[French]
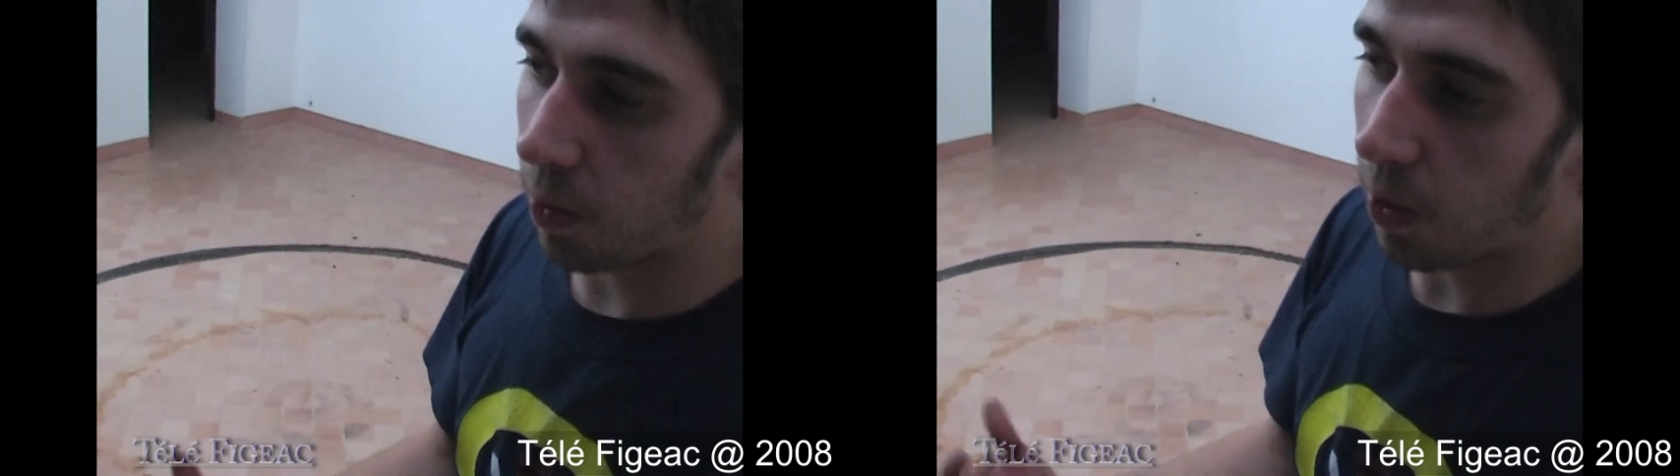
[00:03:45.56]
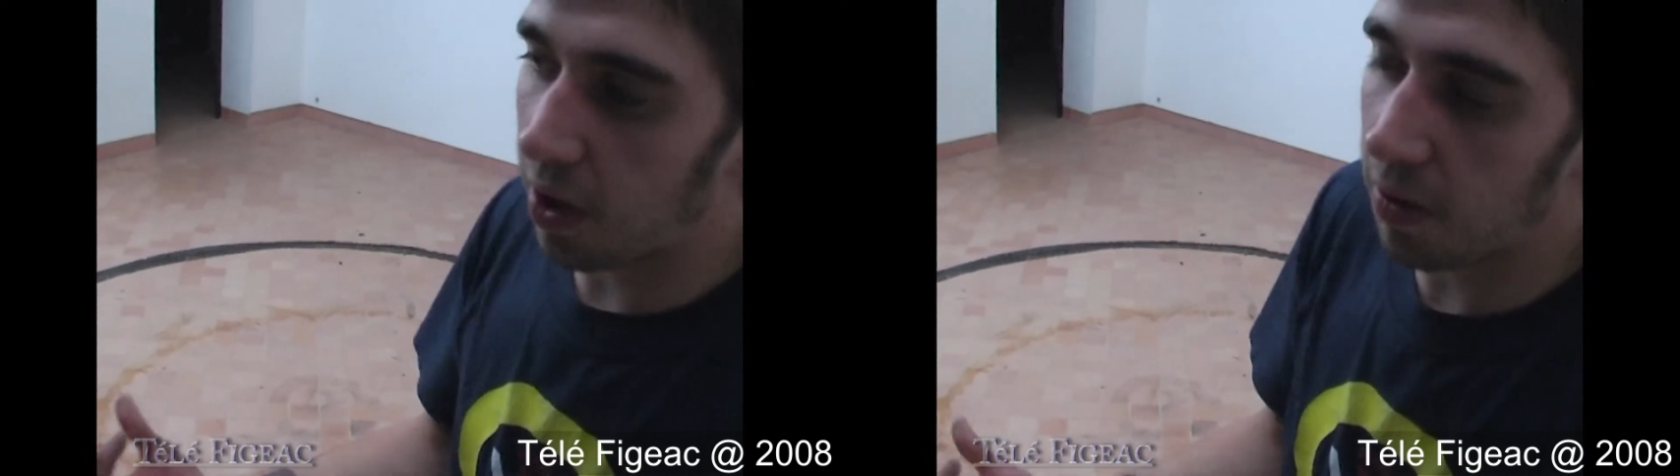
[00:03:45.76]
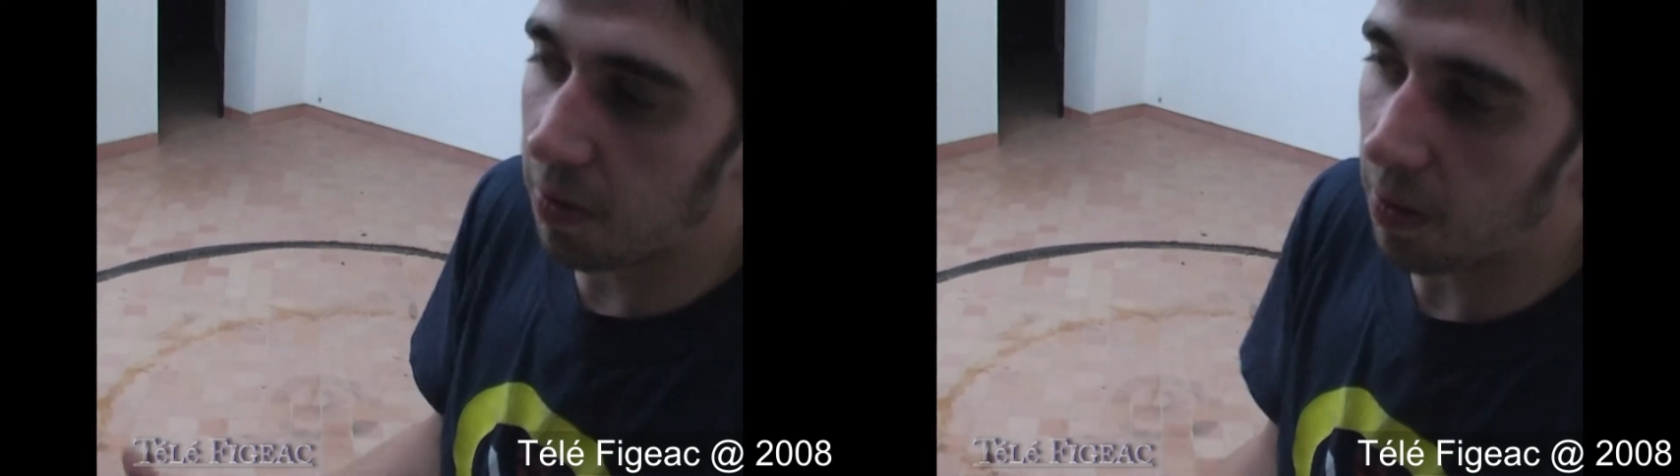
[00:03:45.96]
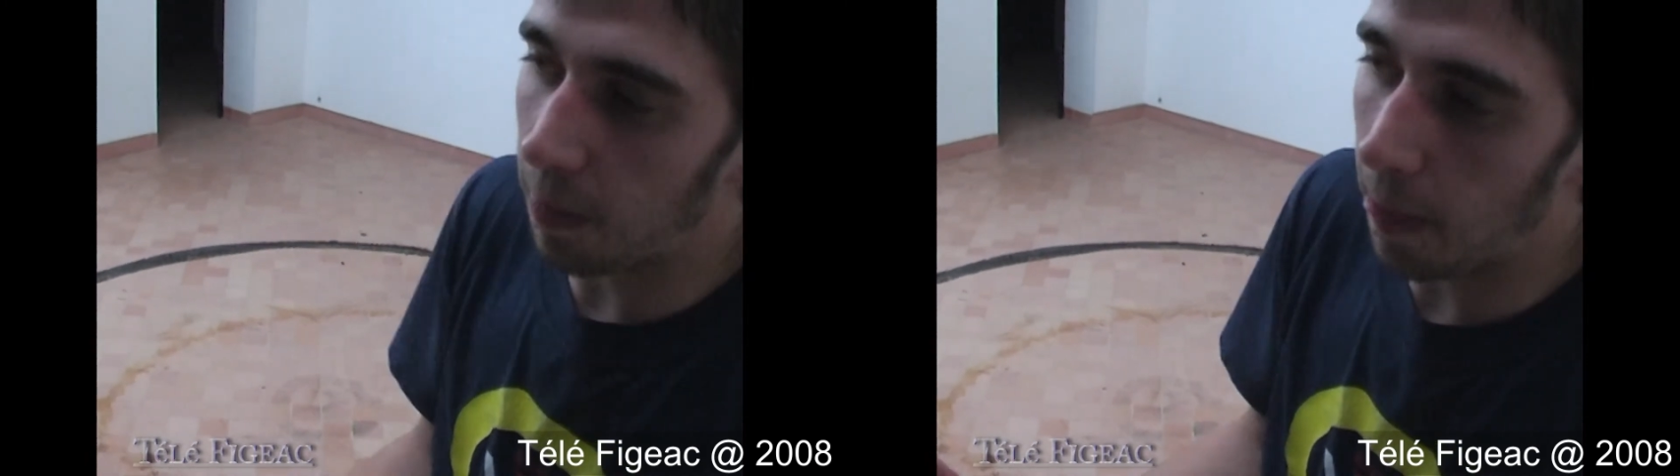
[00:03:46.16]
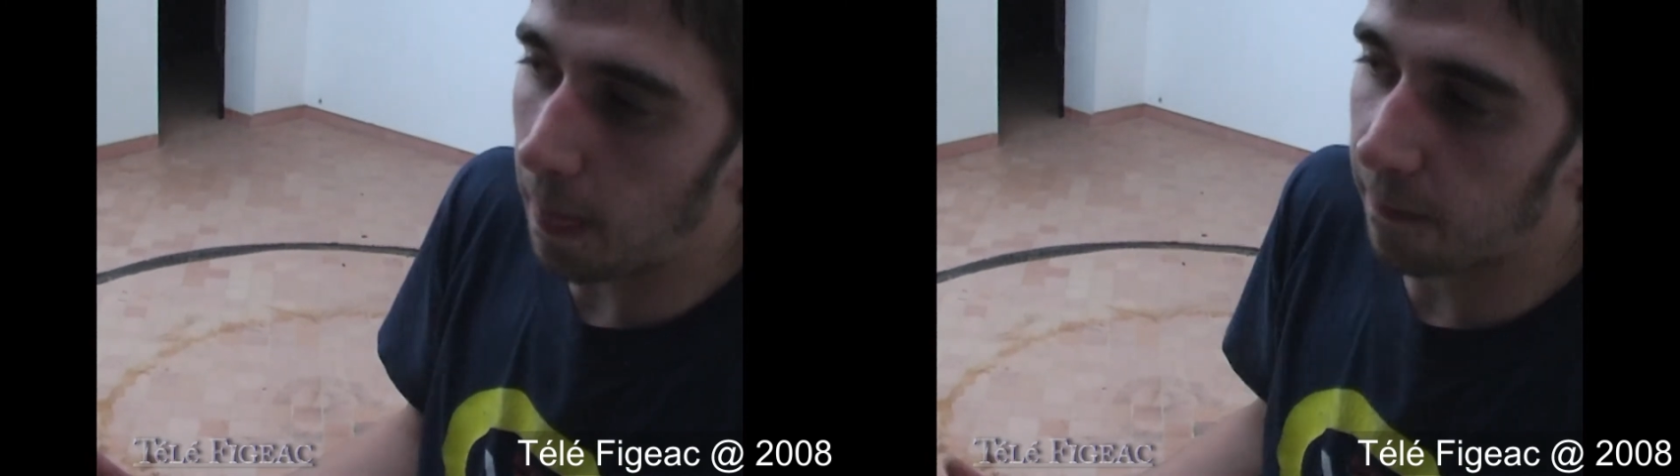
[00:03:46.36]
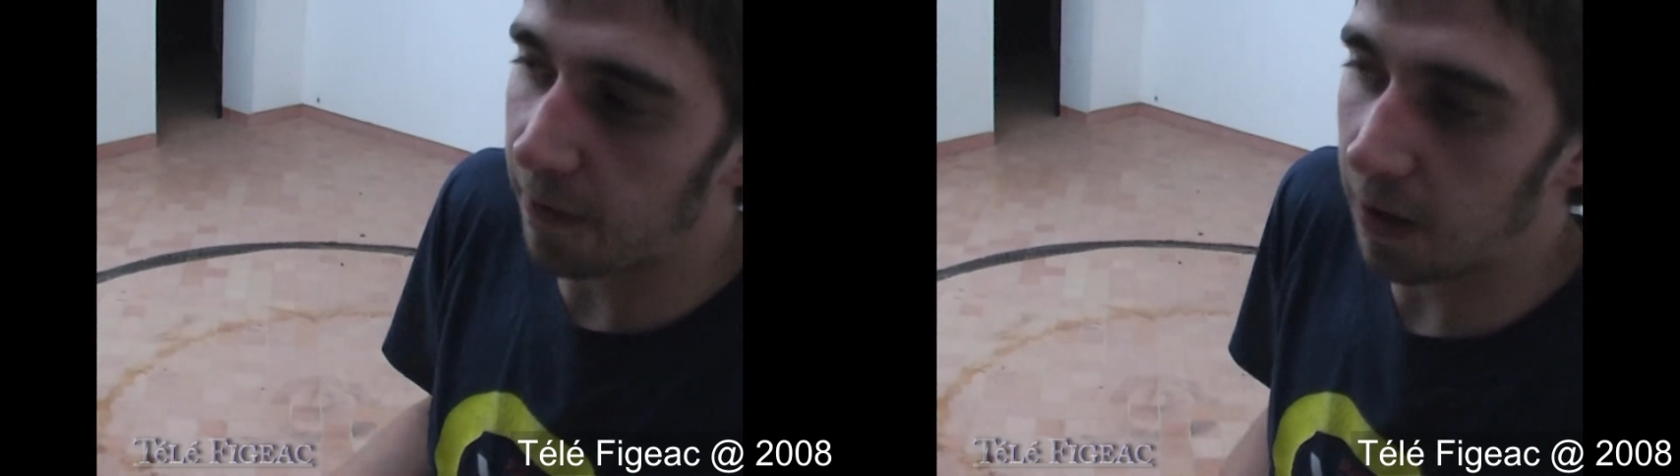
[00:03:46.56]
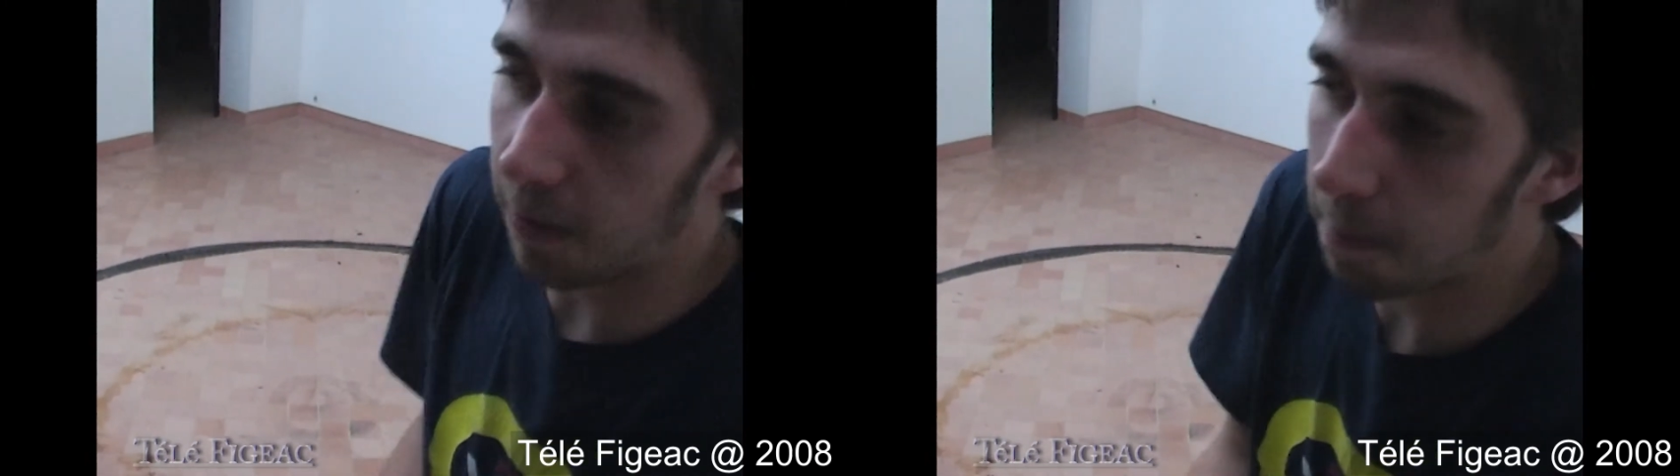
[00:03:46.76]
oui, enfin,